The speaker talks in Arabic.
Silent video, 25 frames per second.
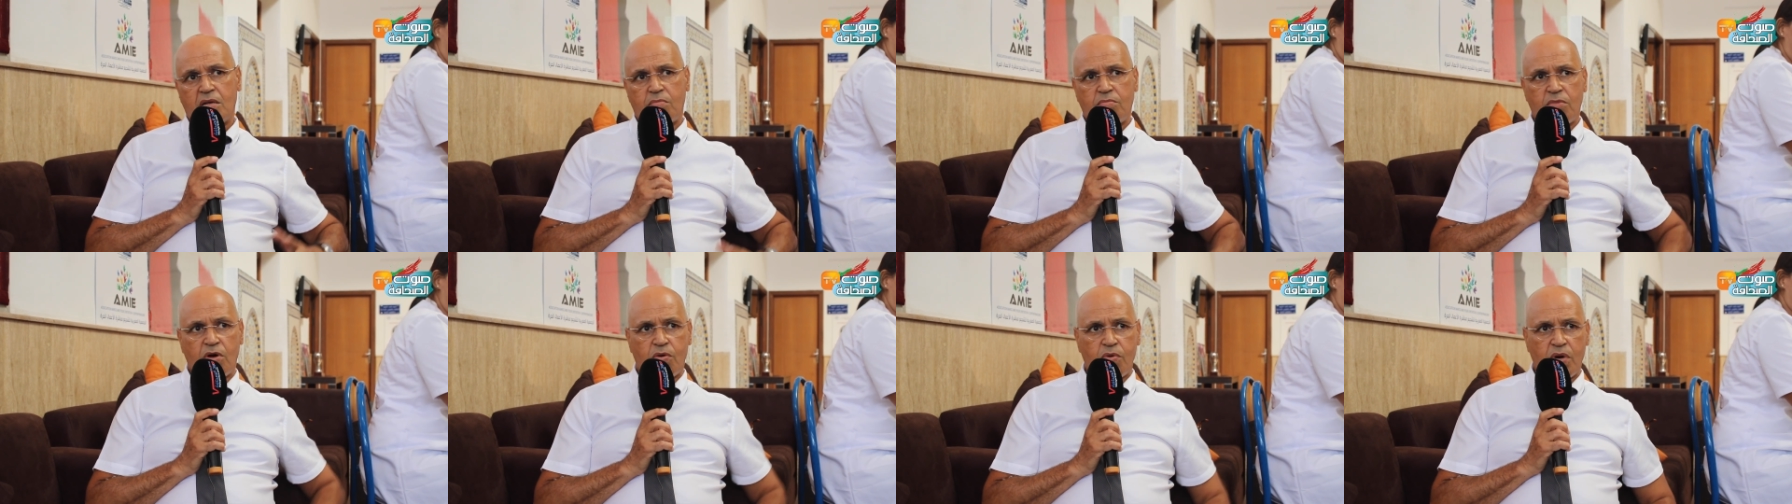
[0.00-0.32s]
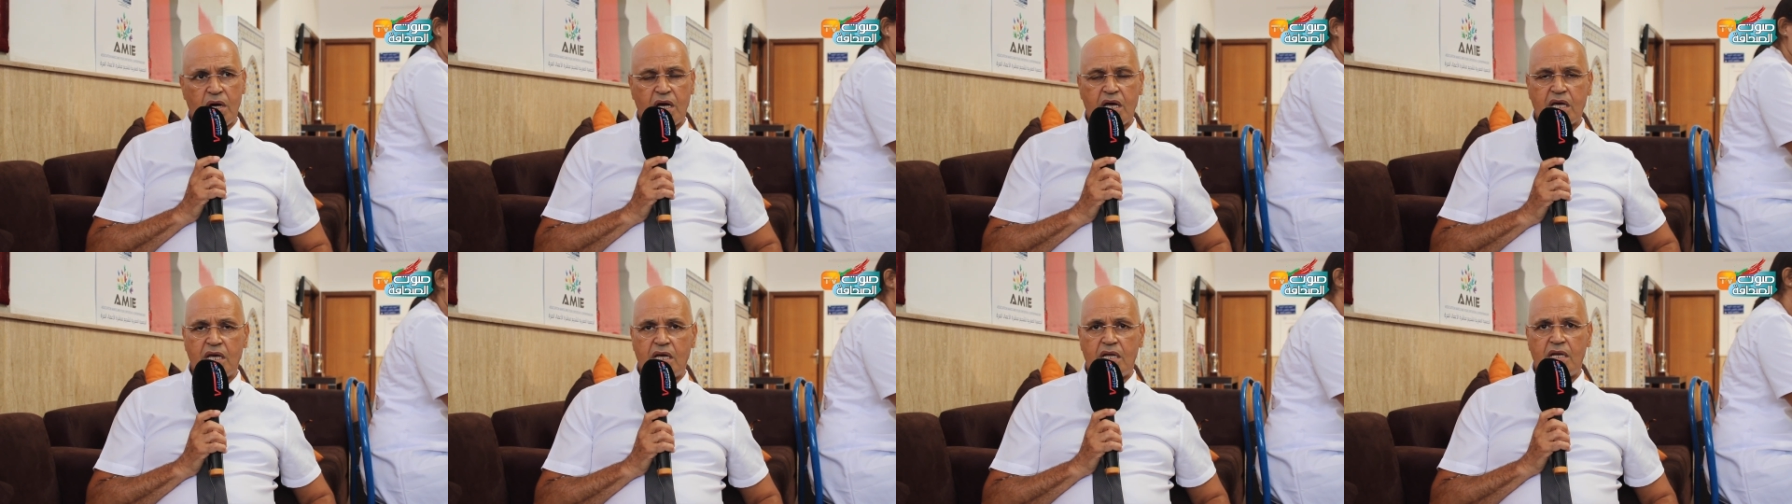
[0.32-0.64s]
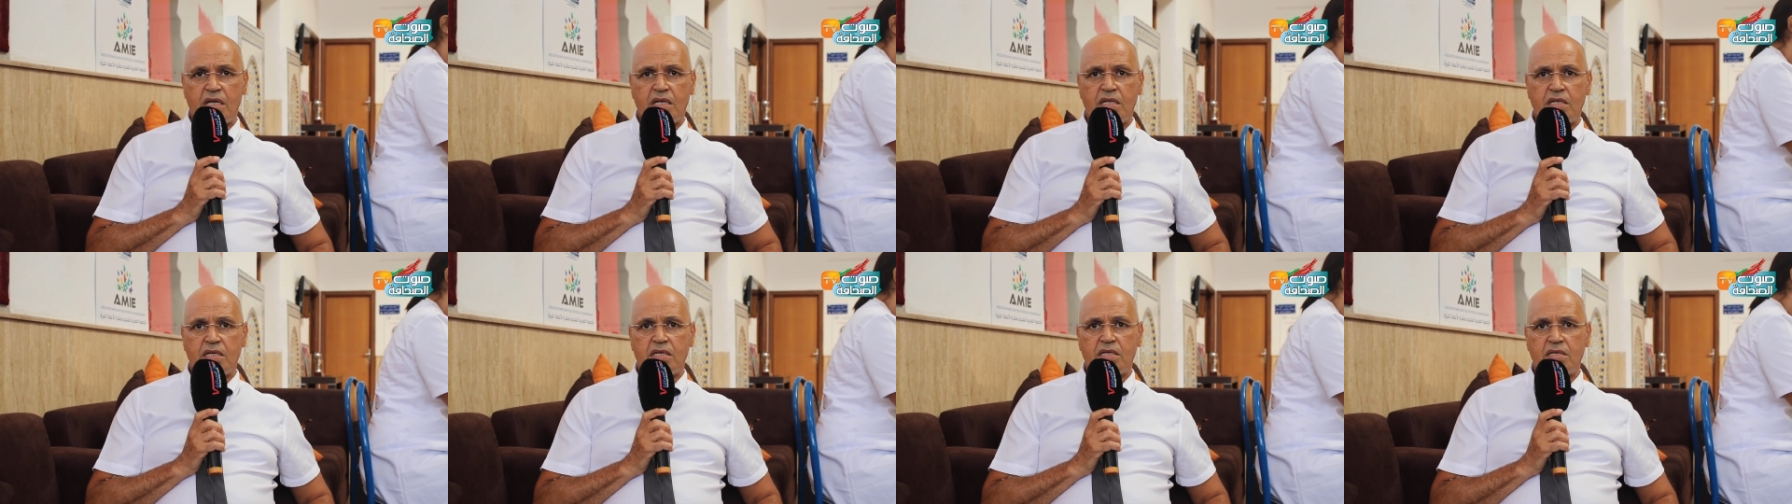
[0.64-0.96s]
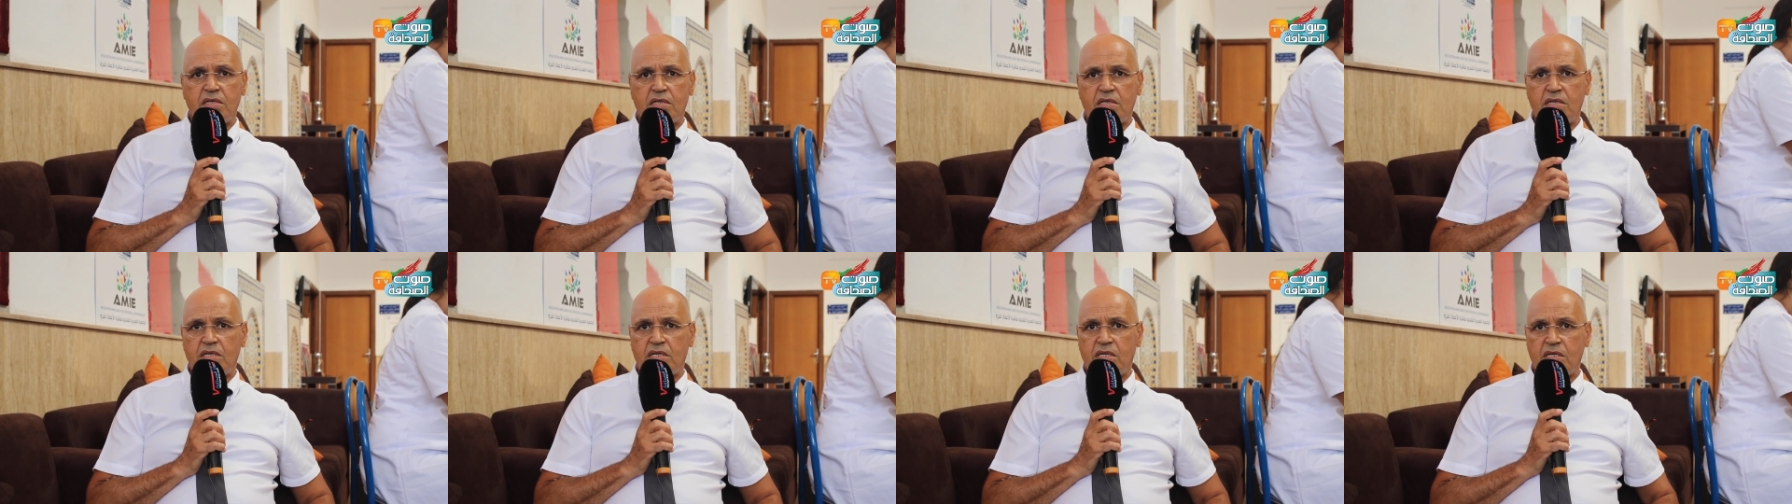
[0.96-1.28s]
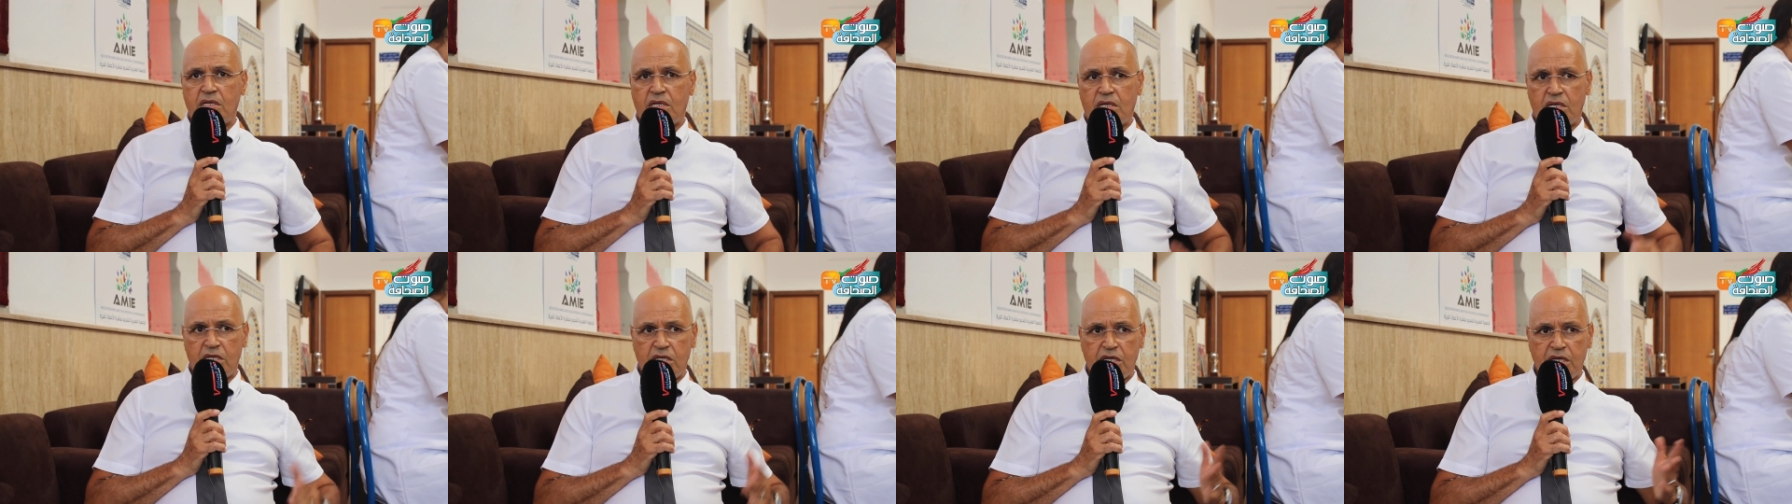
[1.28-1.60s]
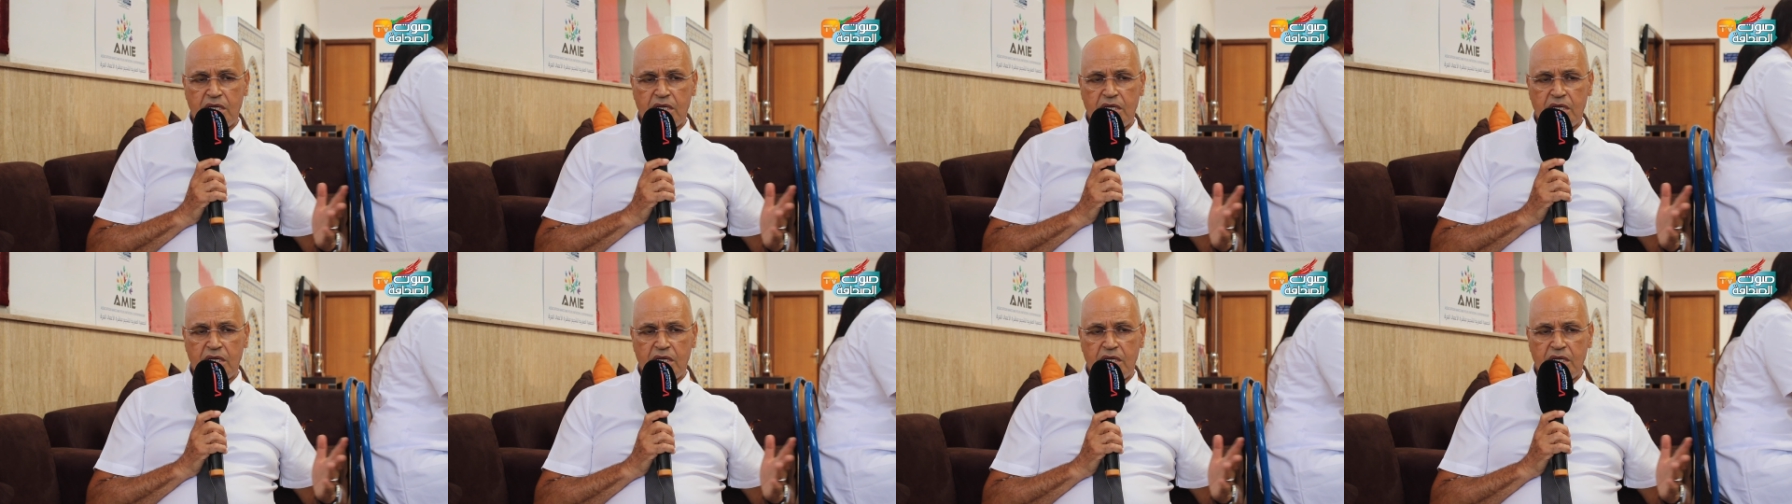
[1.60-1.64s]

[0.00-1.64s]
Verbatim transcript: مواقع آه، يعني